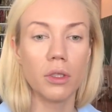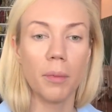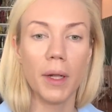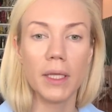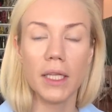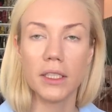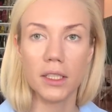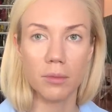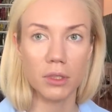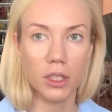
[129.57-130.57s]
дополнять
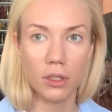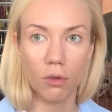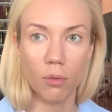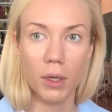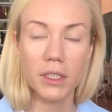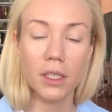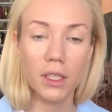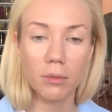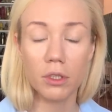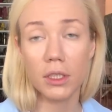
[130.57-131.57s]
какими-то их новыми
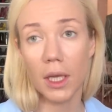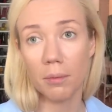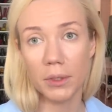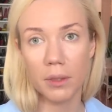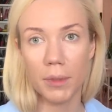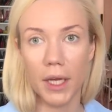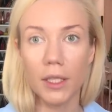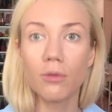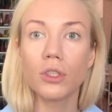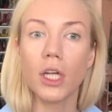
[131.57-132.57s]
оттенками, но сами по себе
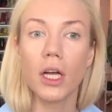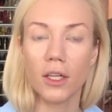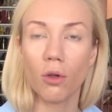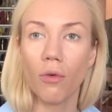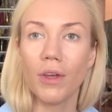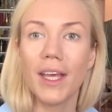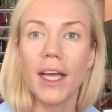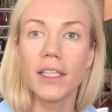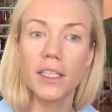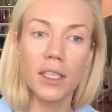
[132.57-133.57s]
они уже готовы, и
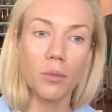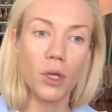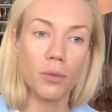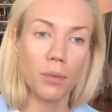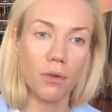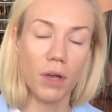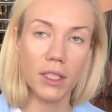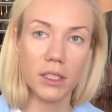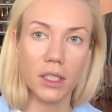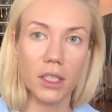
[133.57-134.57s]
они не имеют
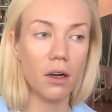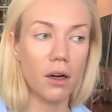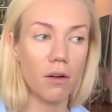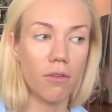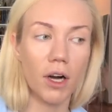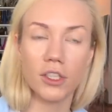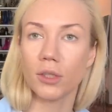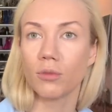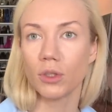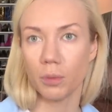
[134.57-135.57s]
привязки к
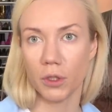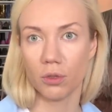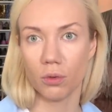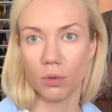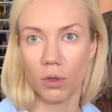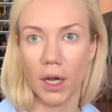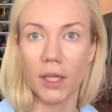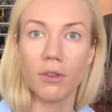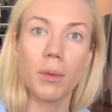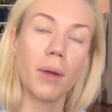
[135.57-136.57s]
вашему типажу.
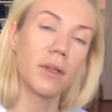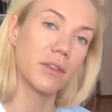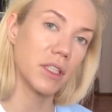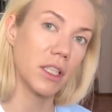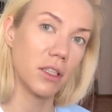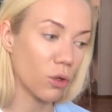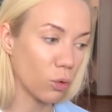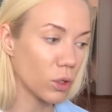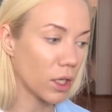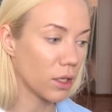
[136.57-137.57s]
Они вот прям на всех
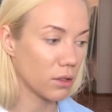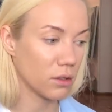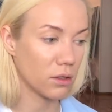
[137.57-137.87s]
круто